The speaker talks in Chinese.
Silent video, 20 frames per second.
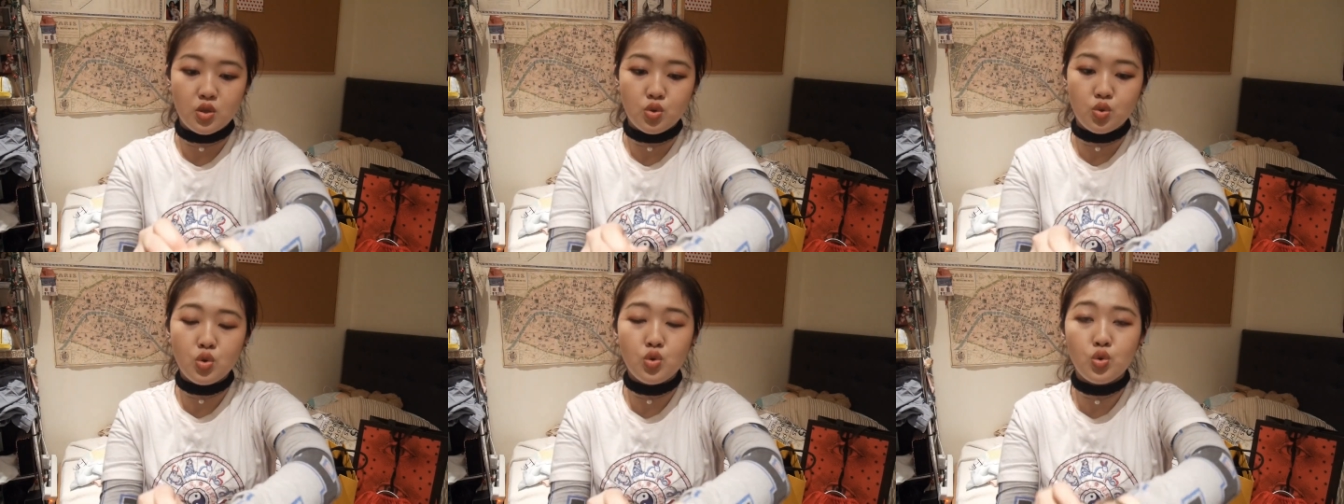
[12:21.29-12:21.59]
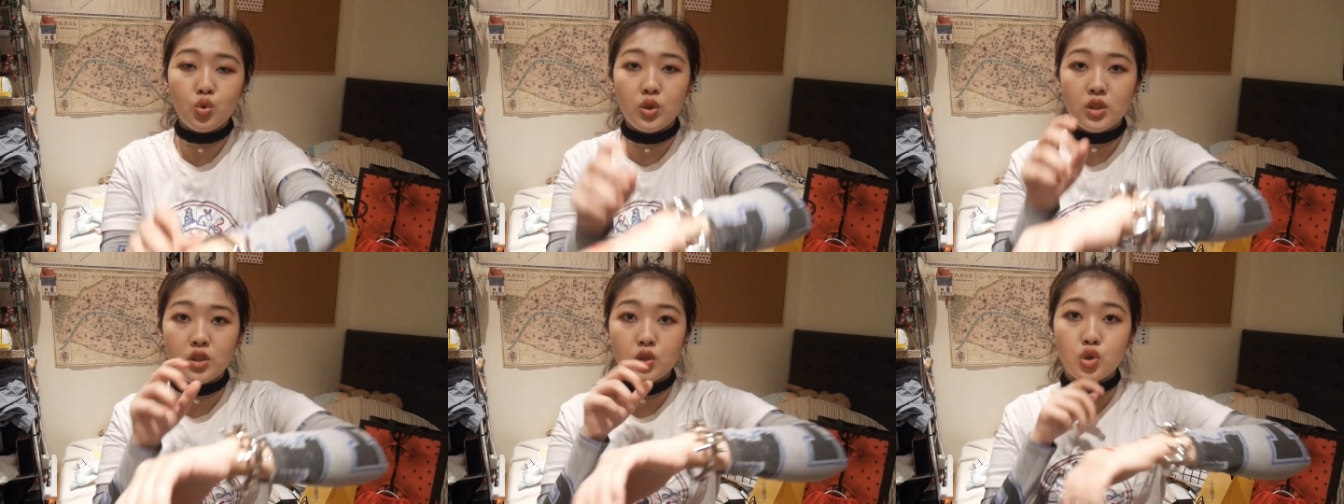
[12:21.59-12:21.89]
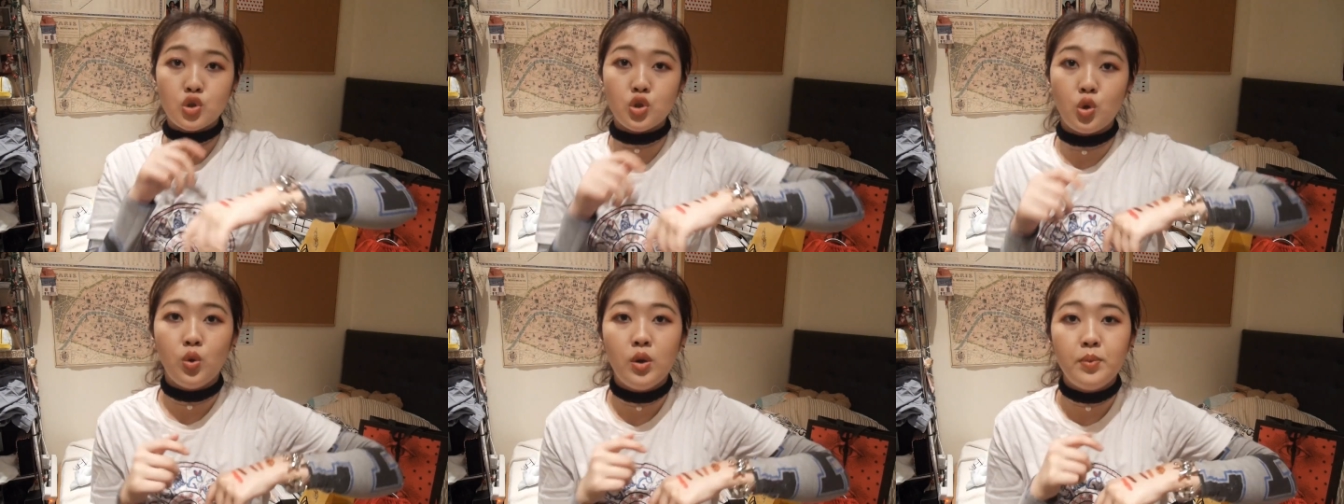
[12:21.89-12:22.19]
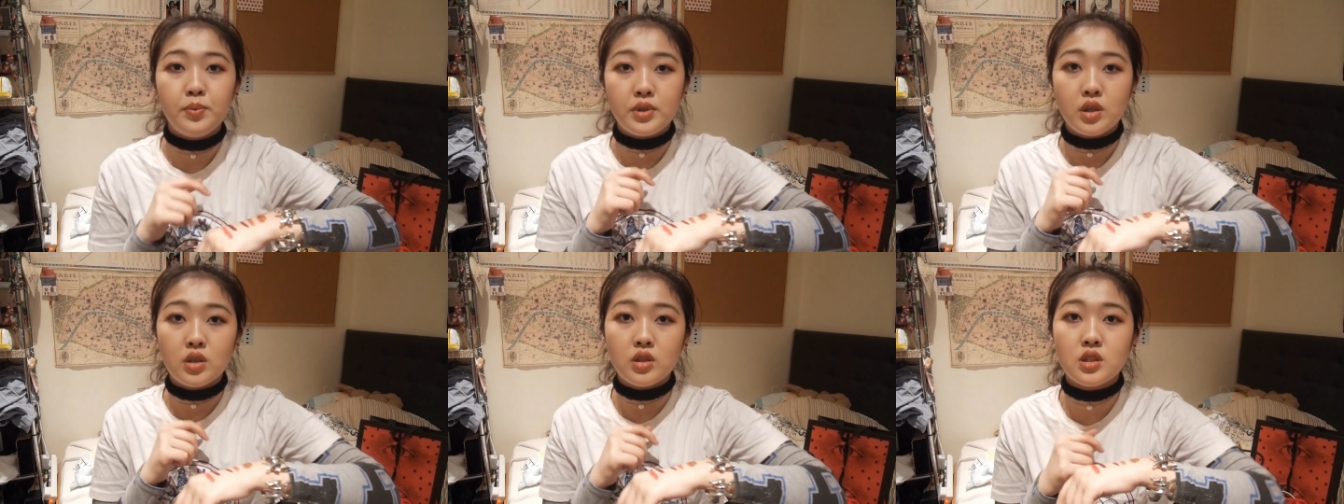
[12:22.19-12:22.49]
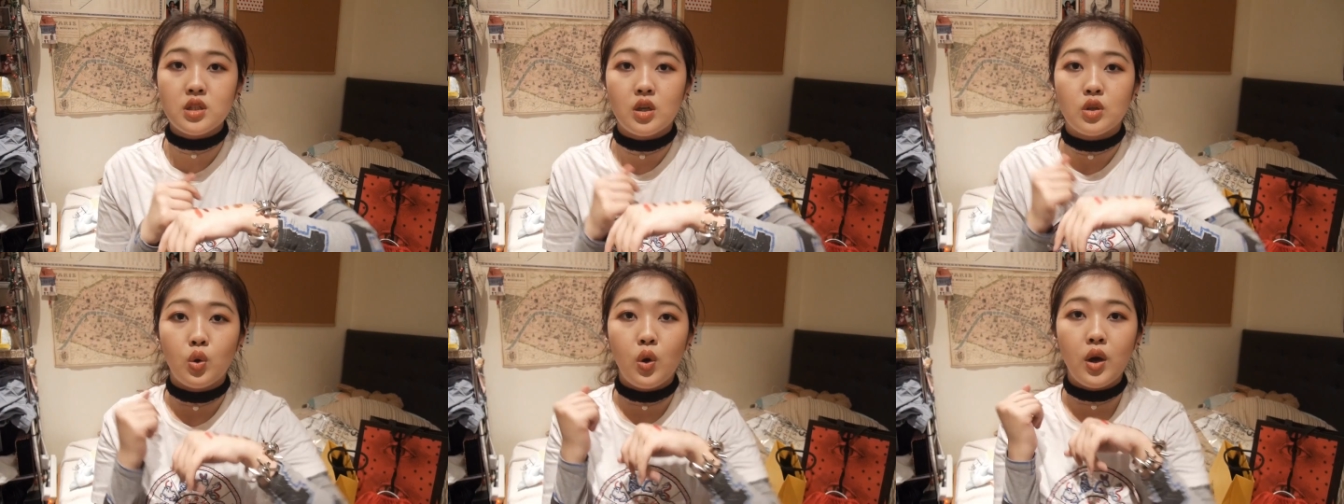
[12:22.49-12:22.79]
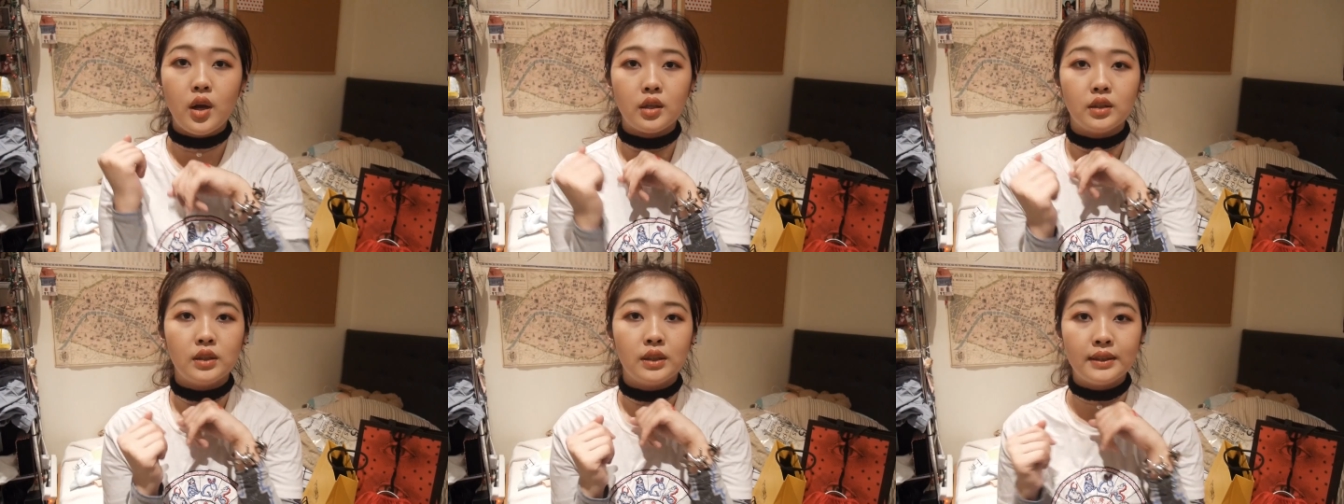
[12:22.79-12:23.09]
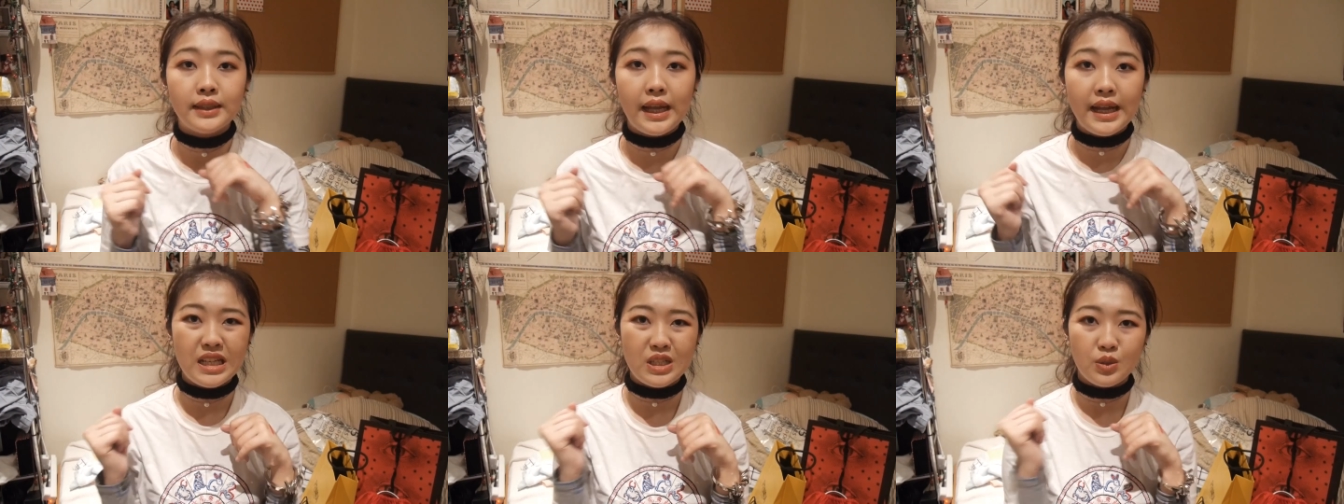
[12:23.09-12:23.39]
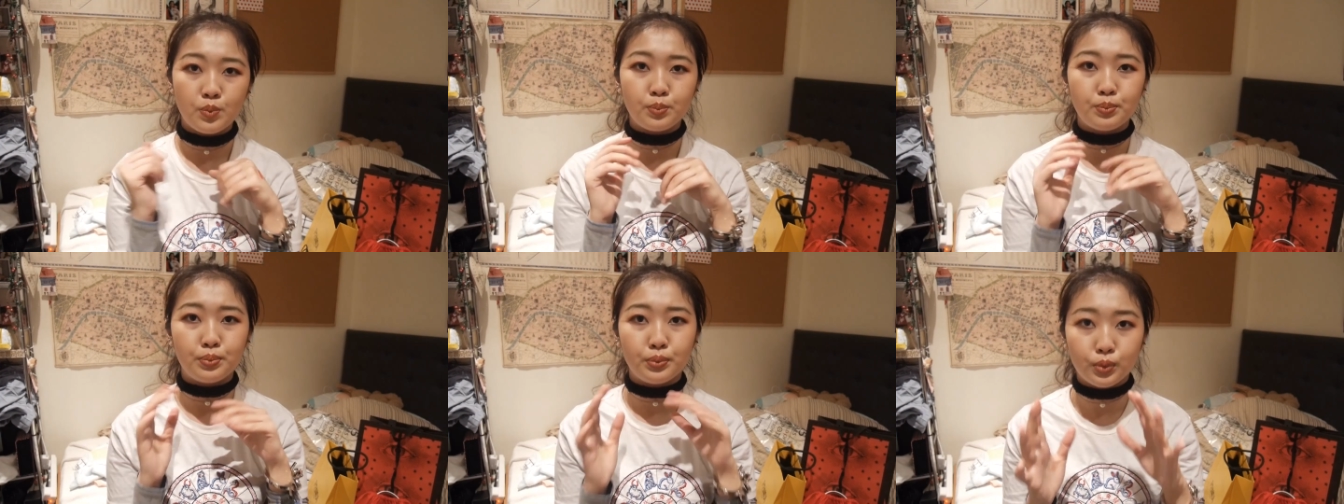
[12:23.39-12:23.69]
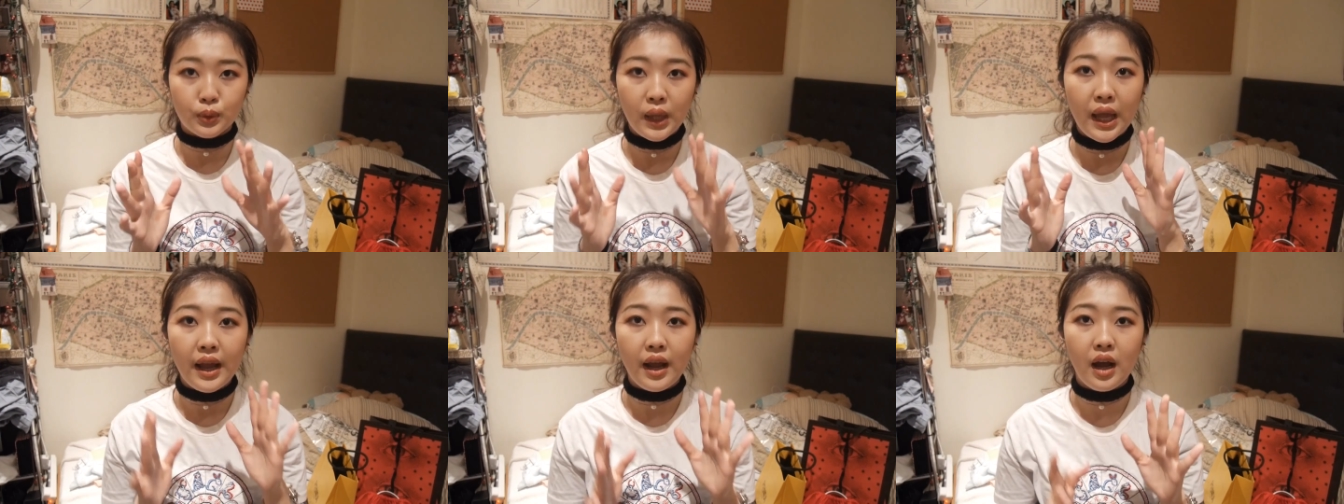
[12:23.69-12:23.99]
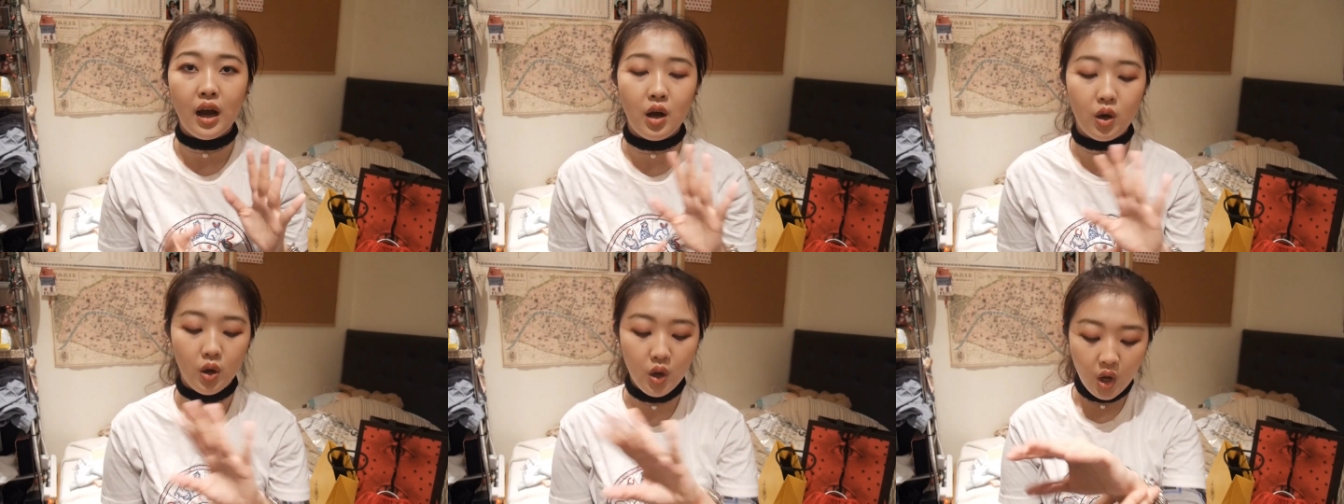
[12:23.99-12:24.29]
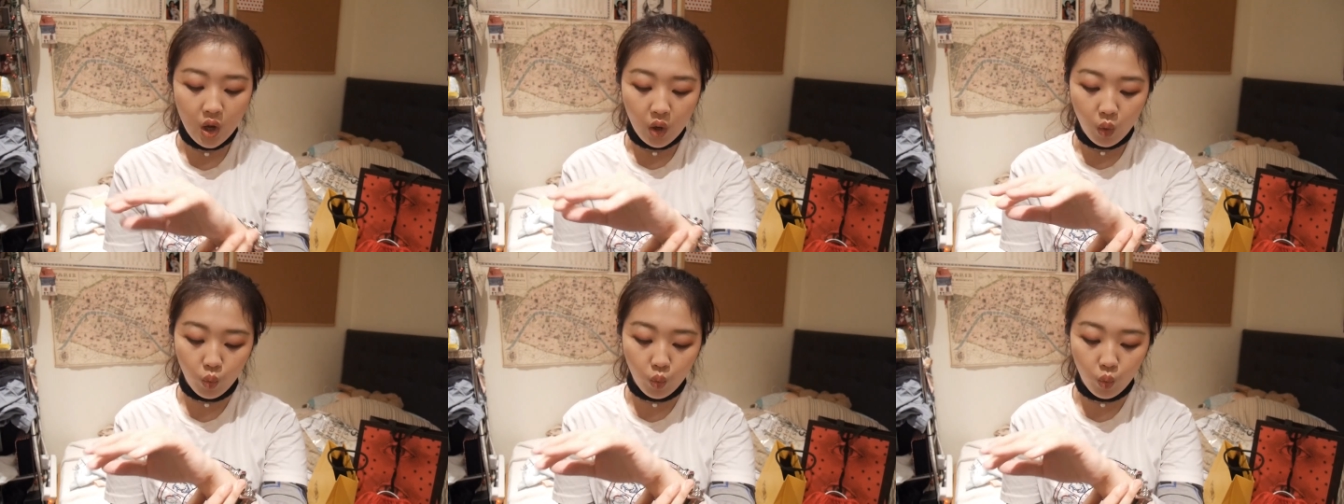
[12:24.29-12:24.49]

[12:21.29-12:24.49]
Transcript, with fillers: 所以如果你的手腕比较小的话，可能戴着不太好。